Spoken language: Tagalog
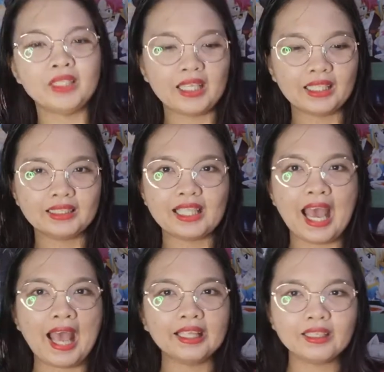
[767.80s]
forget
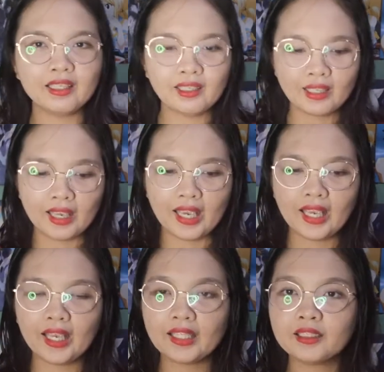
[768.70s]
that.
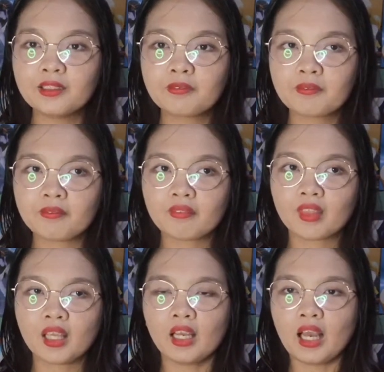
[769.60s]
And,
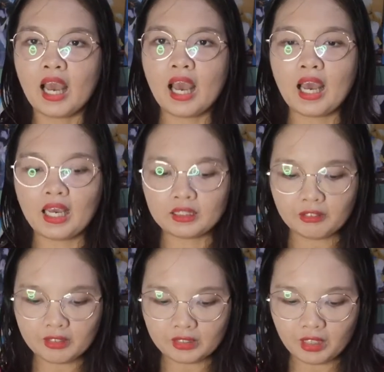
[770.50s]
ah, uh,
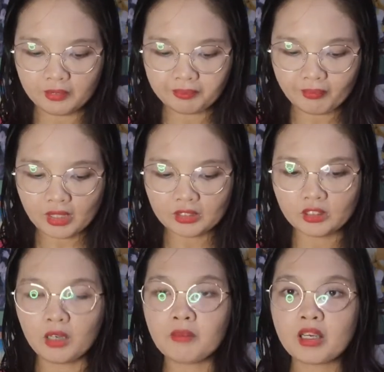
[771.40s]
tawag dito,
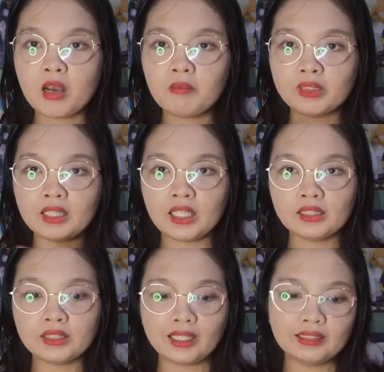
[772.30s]
so mag-comment din
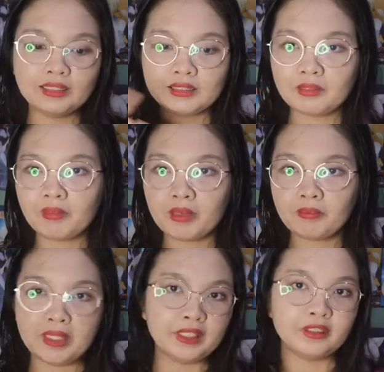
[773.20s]
kayo sa isa sa mga
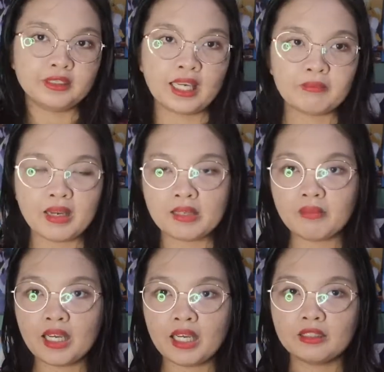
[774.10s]
video niya para
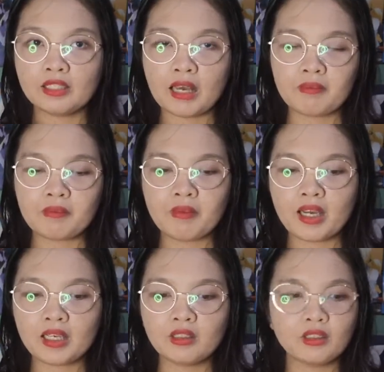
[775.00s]
ma, ano namin,
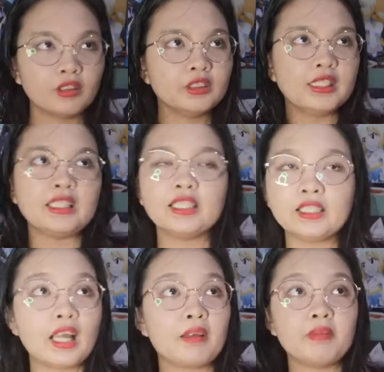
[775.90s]

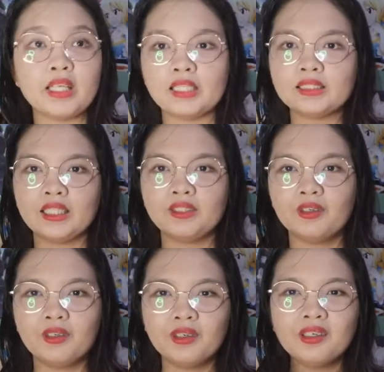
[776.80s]
ma-consider namin as
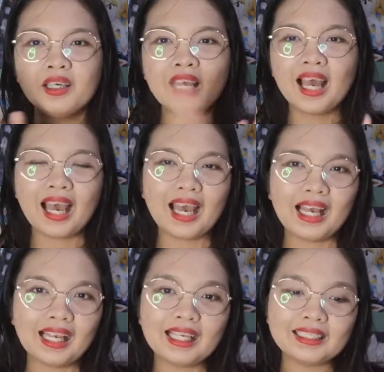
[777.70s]
ano,
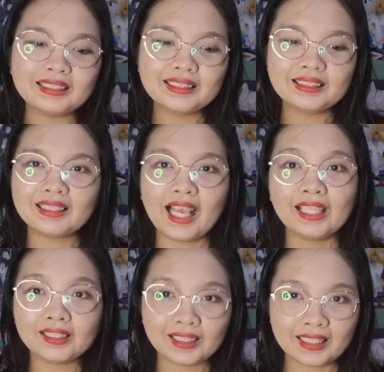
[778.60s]
as
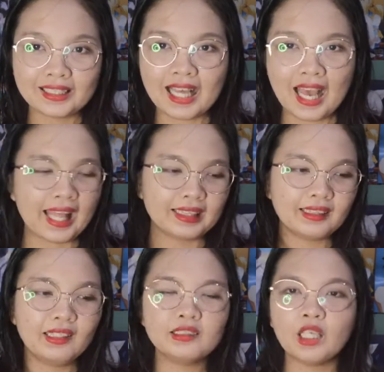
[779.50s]
entry that.
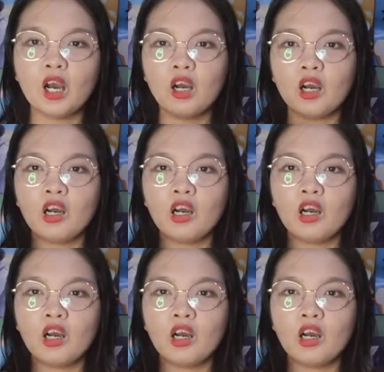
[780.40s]
So,